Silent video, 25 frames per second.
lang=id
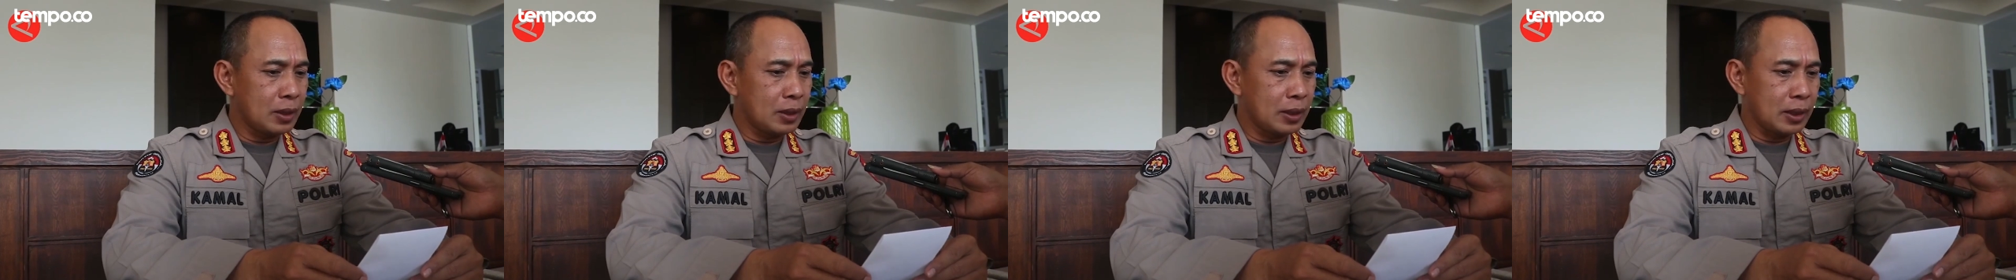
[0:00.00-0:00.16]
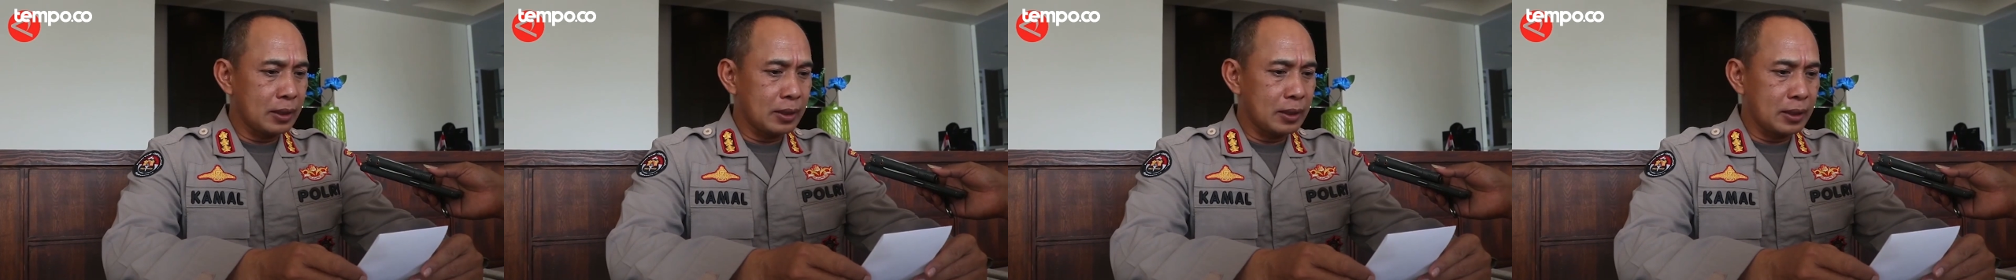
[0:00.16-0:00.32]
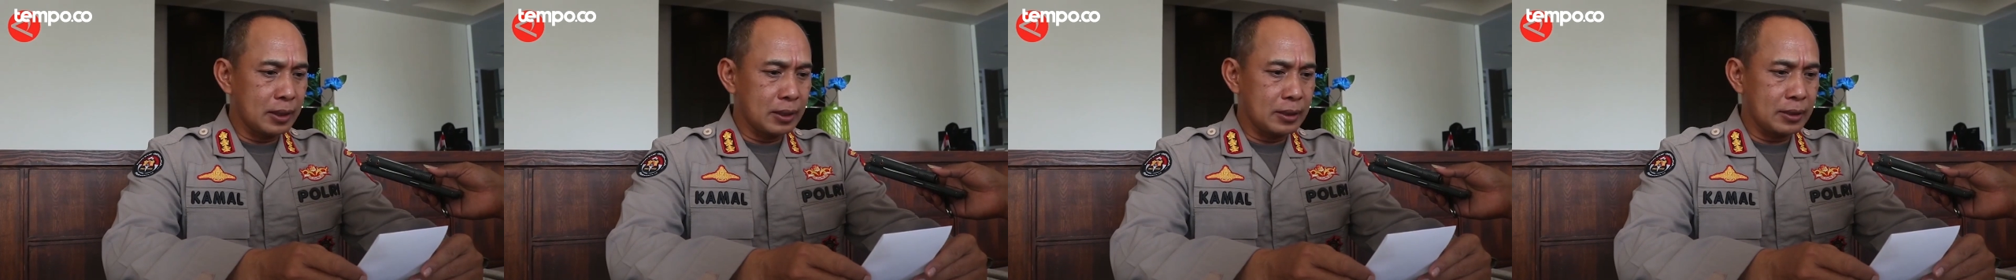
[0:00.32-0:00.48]

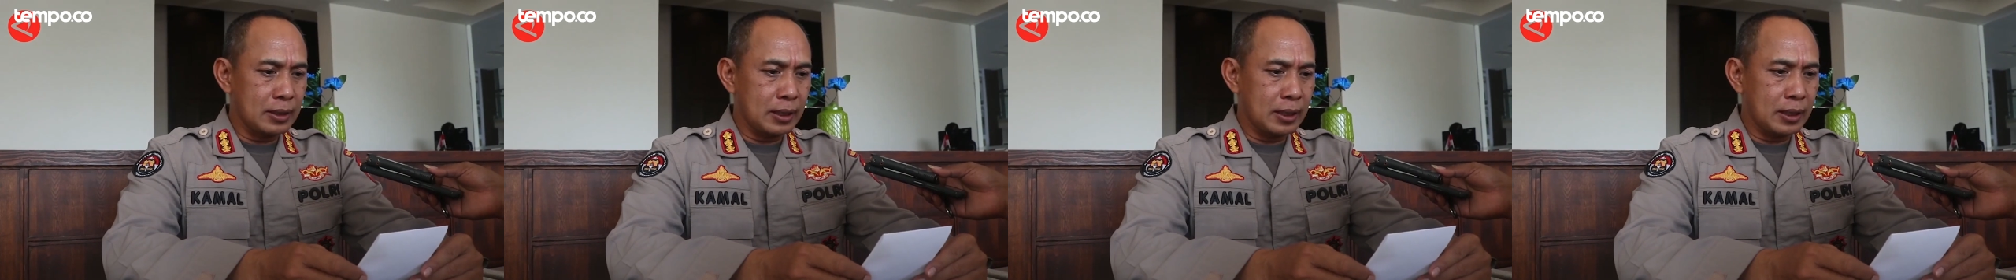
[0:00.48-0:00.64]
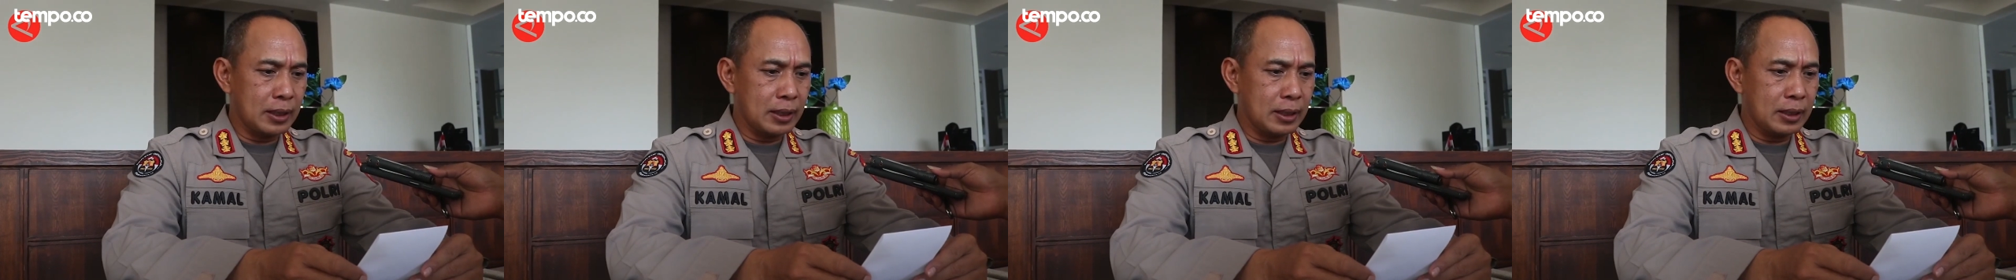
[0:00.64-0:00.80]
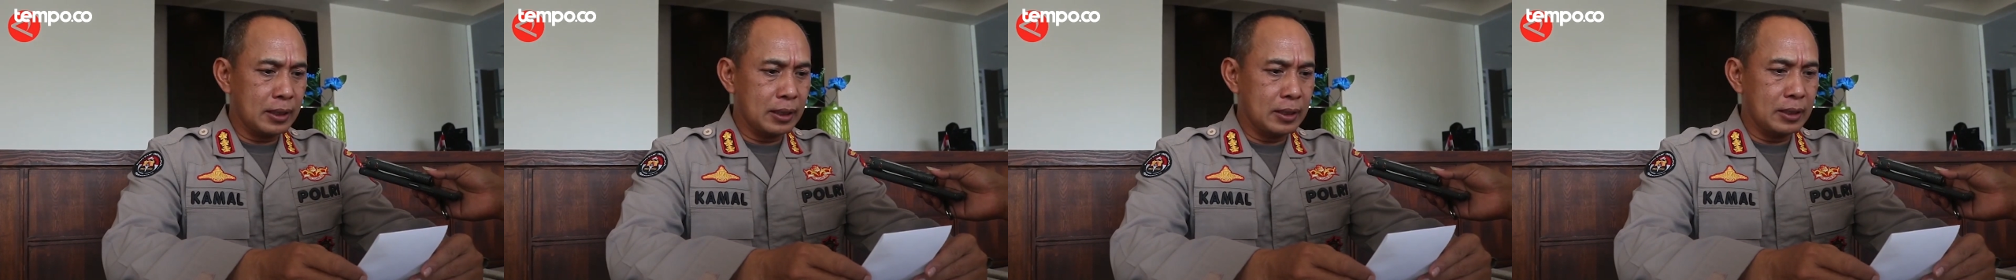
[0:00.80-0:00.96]
yang
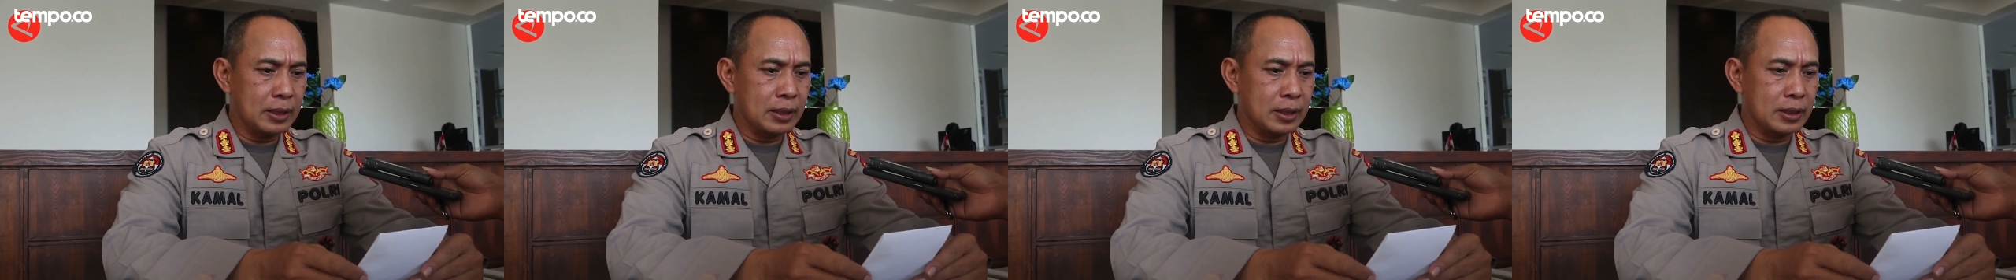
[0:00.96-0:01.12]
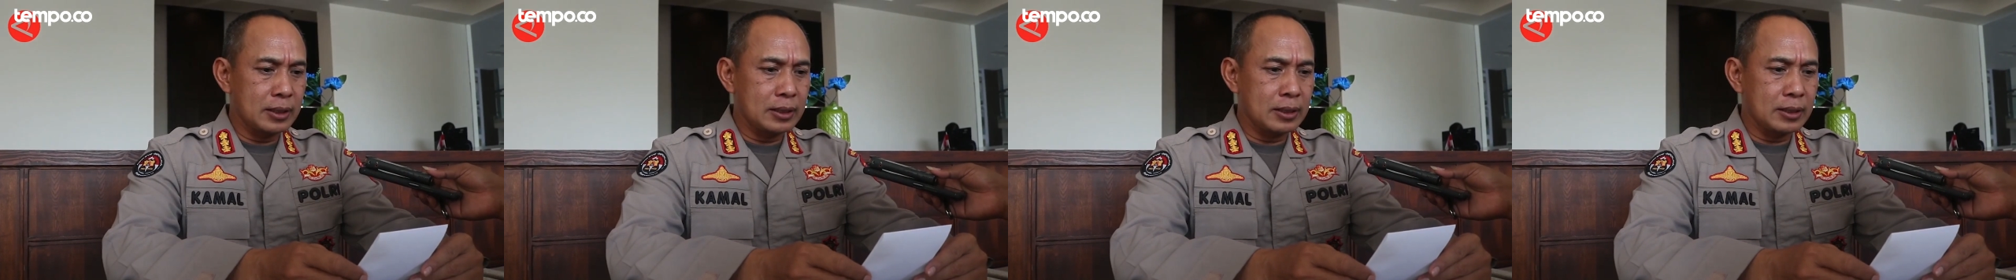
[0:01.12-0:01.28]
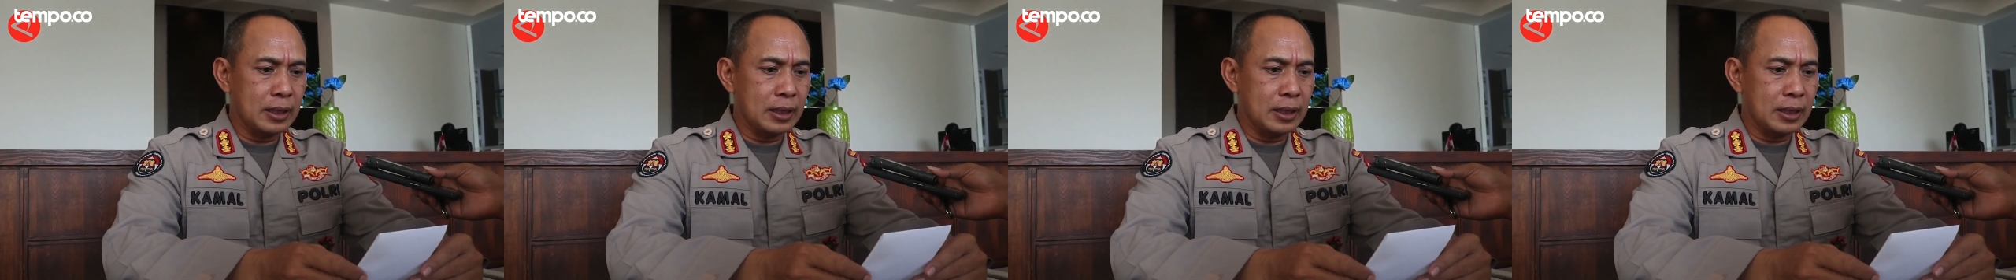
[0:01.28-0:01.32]
direncanakan dari